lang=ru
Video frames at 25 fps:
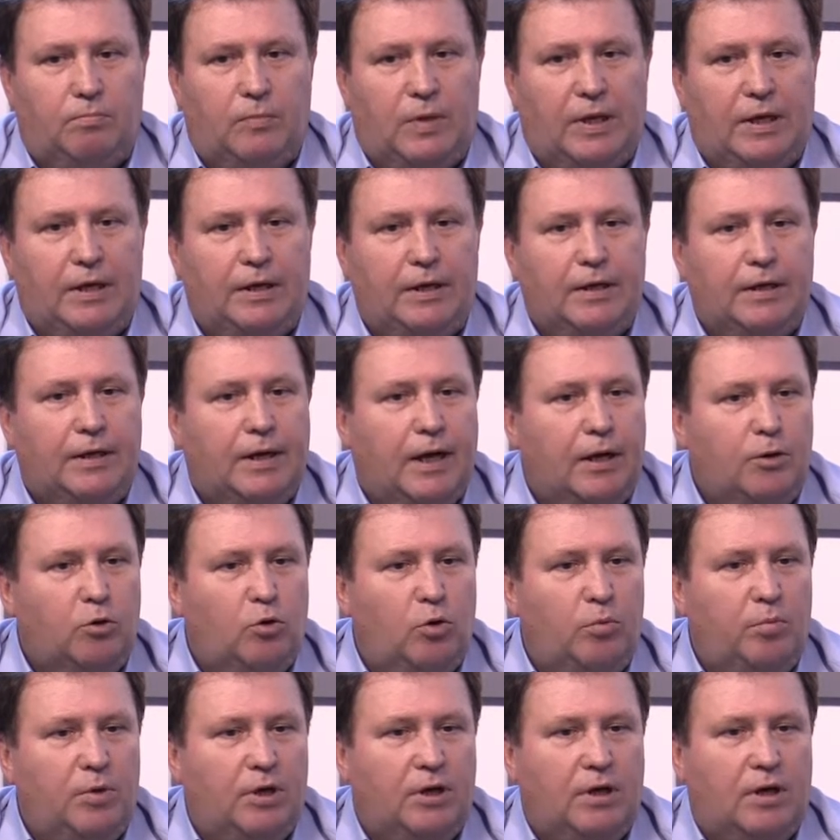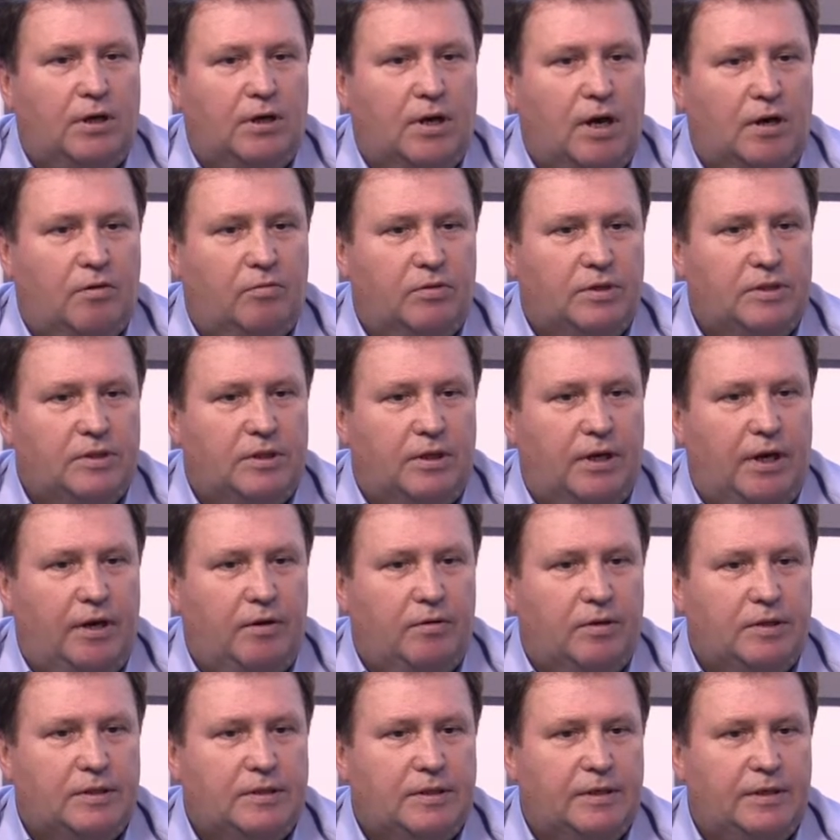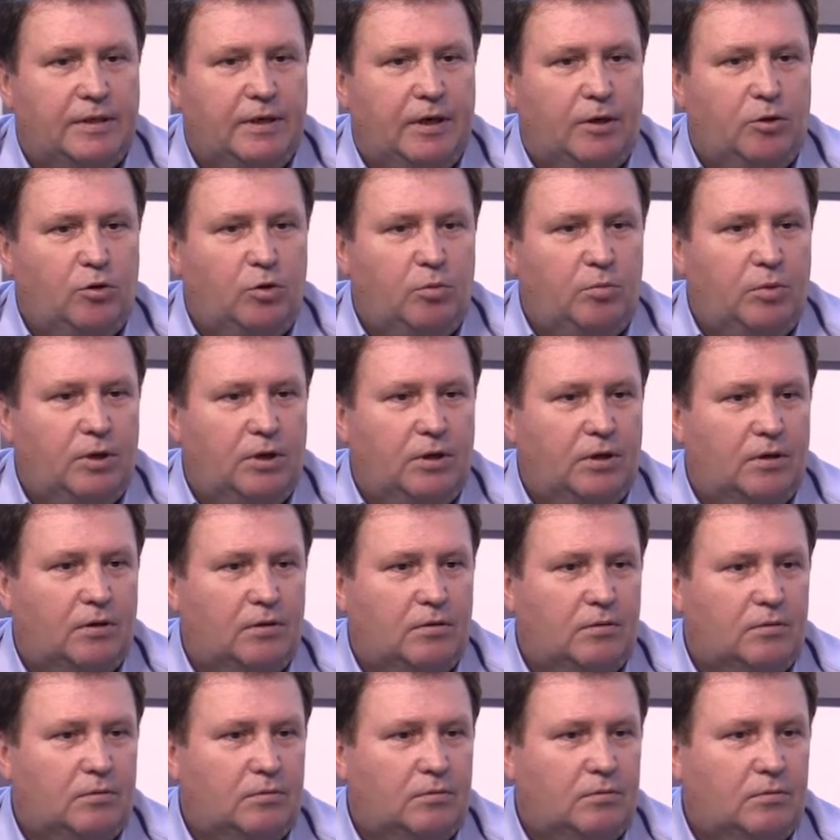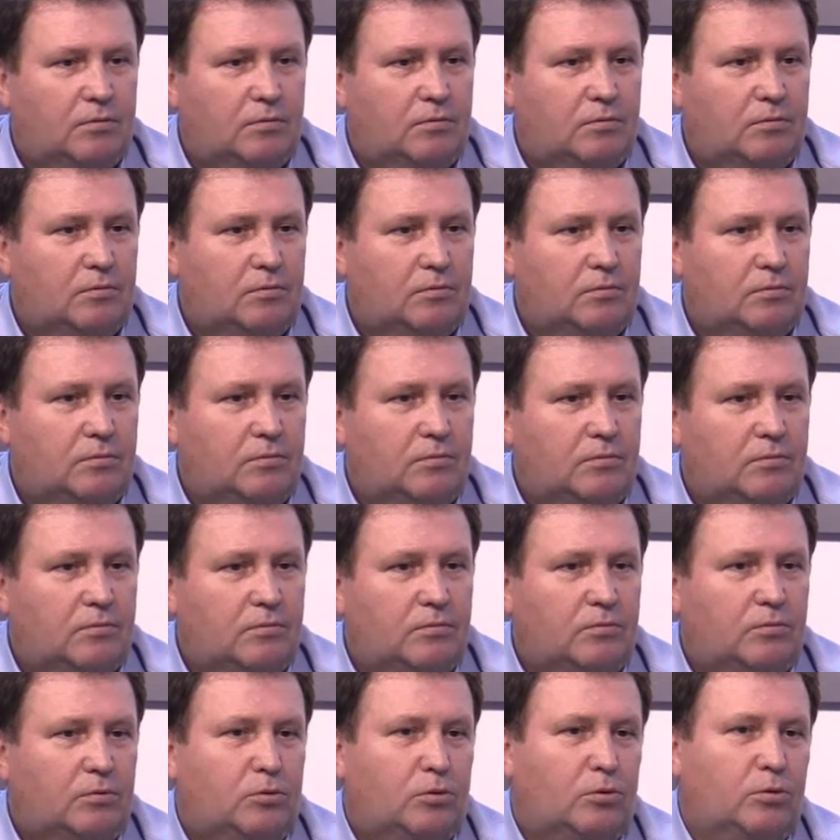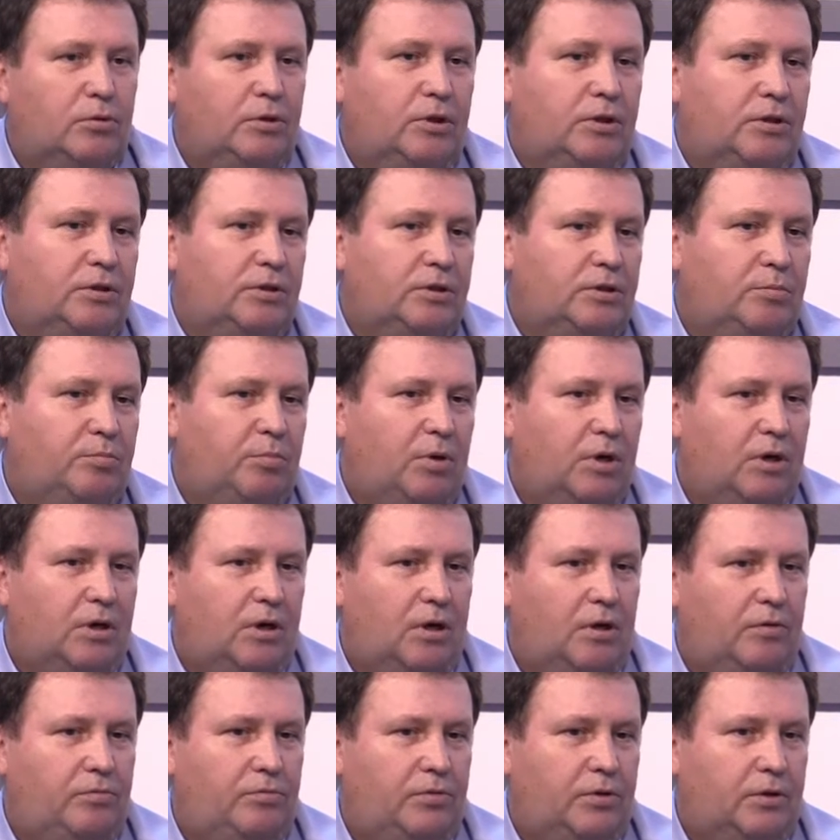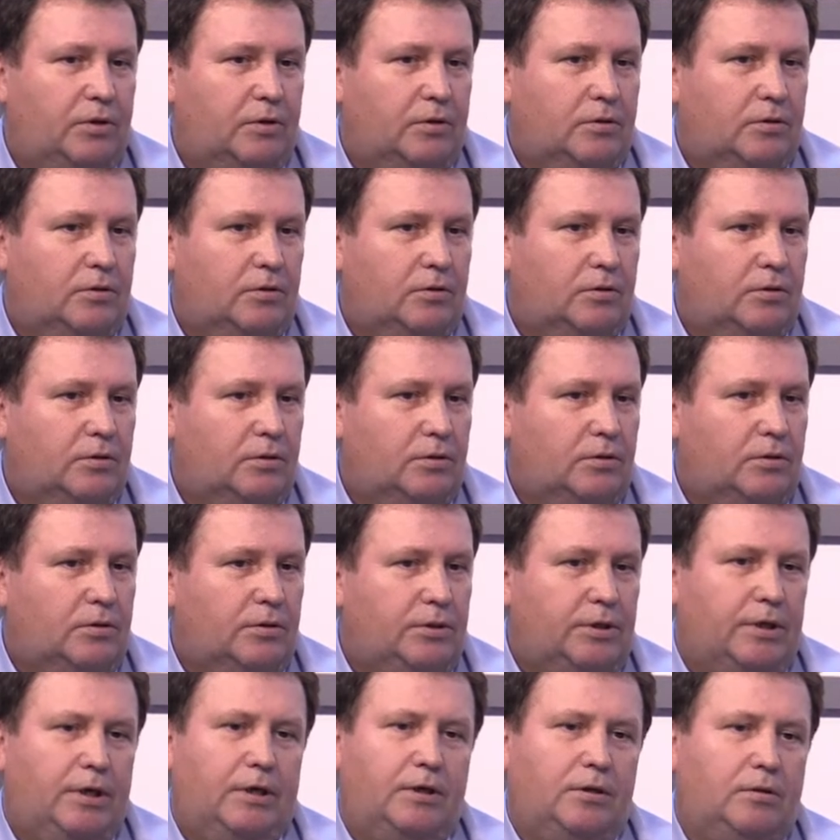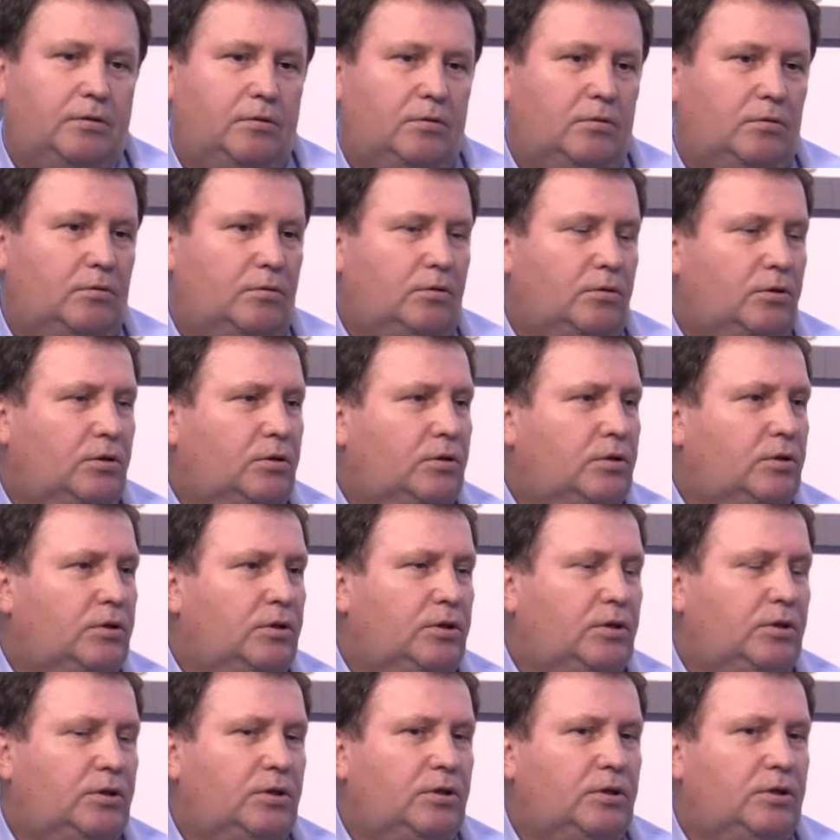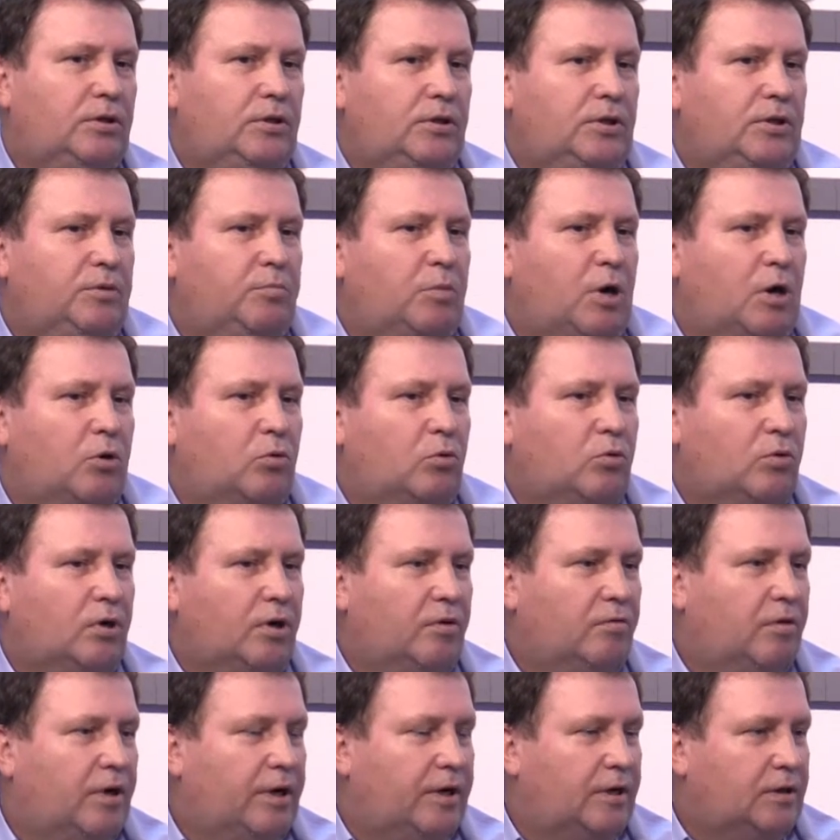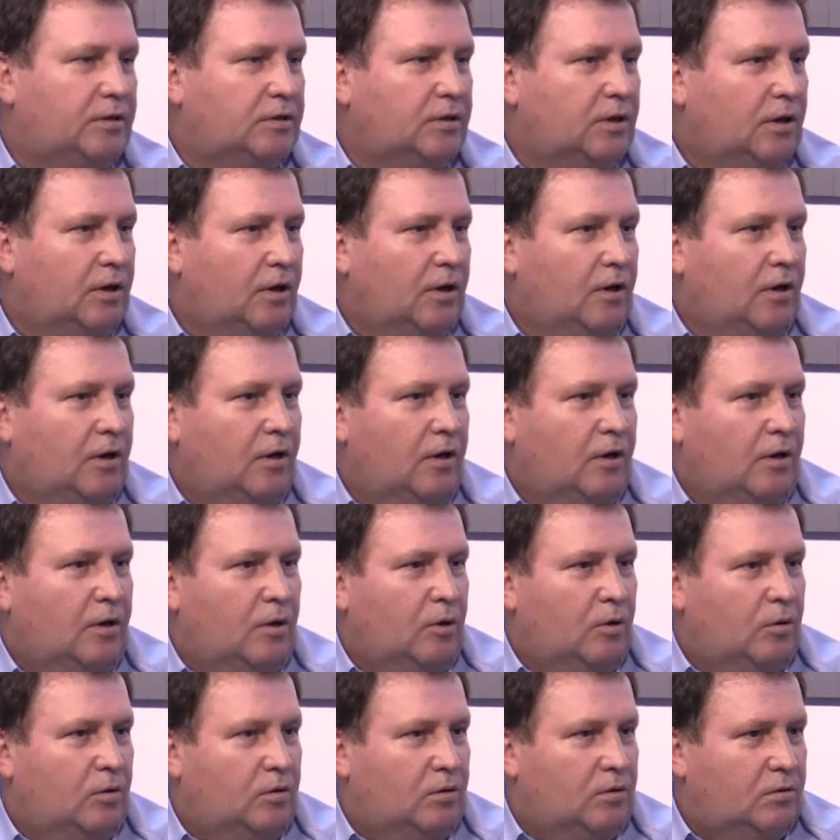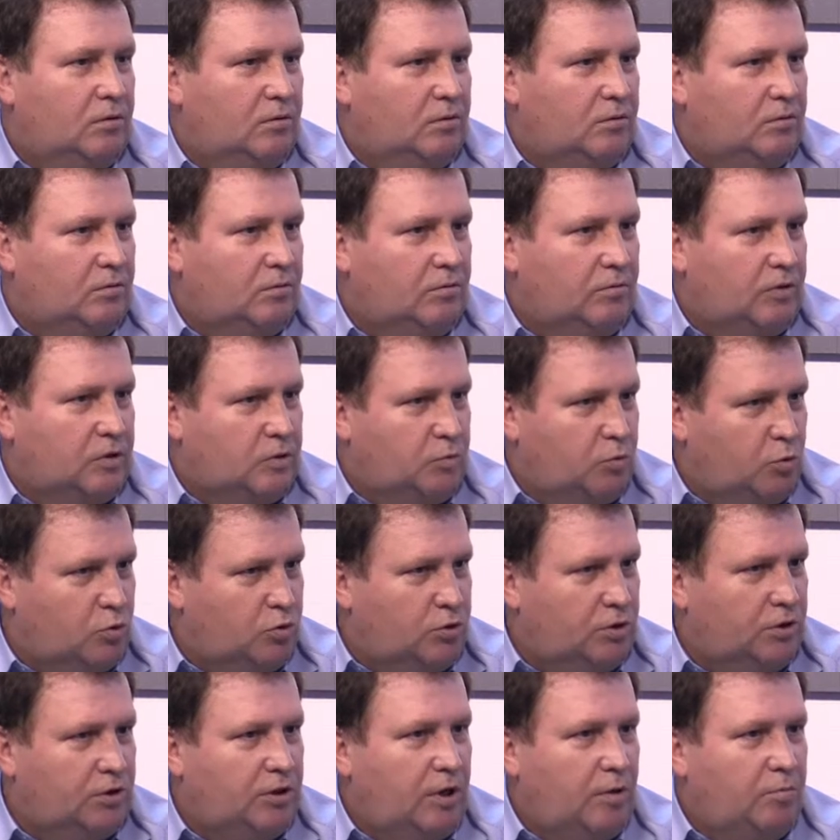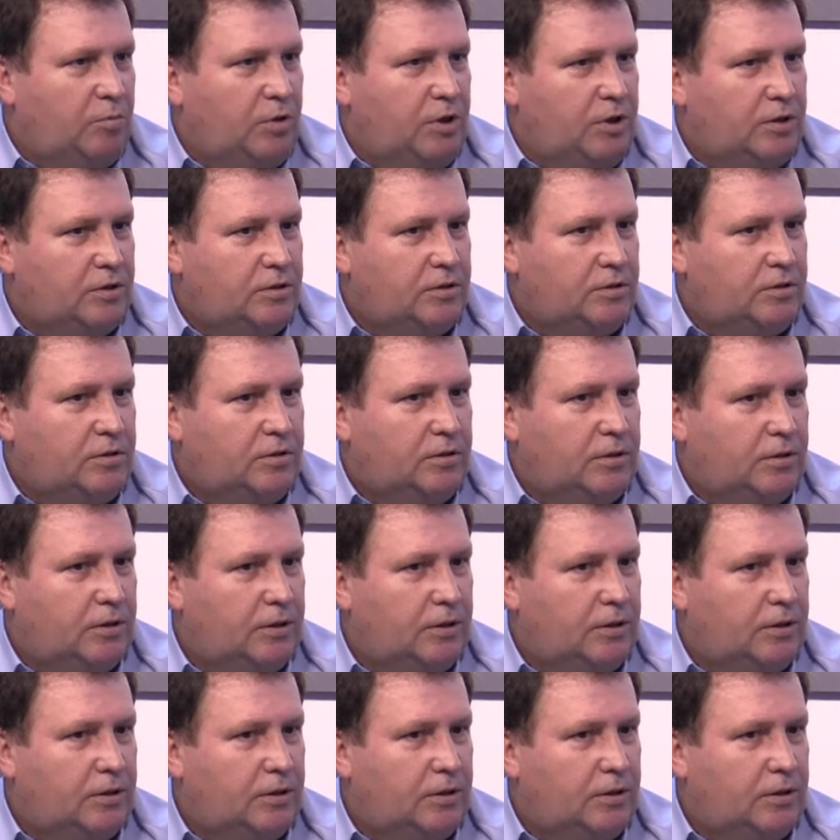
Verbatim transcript: экономика, как выстраивается экономика э, в других типографиях, я не могу говорить. Э, возможно, там есть